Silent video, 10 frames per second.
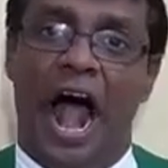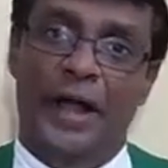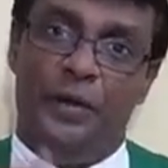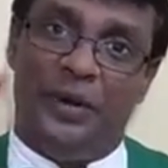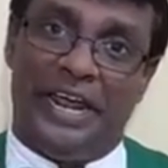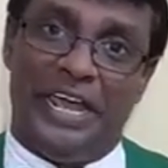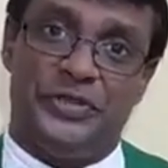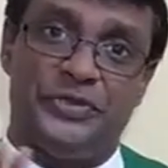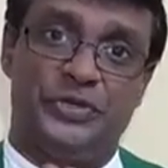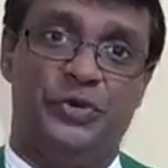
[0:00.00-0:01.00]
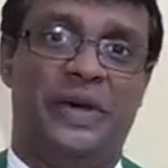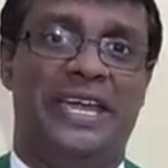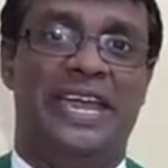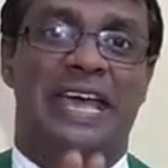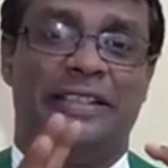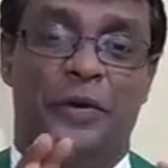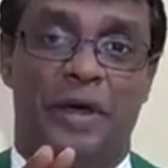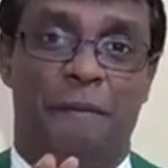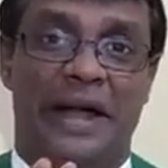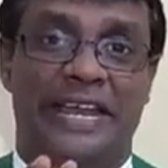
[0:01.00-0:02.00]
ஆண்டவர் இயேசுவை
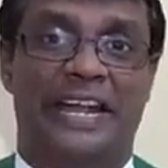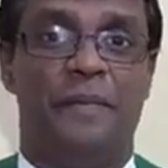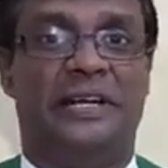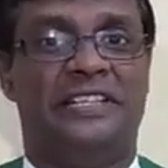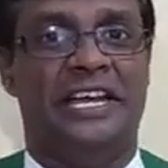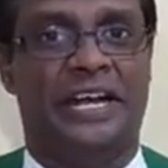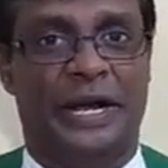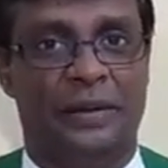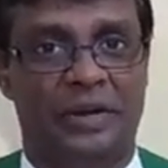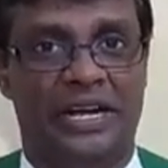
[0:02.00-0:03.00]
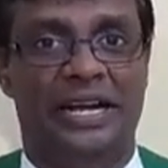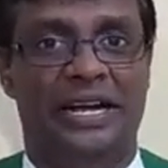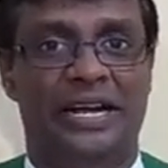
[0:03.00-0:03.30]
தன்னுடைய படிக்கமர்த்திய கடவுள்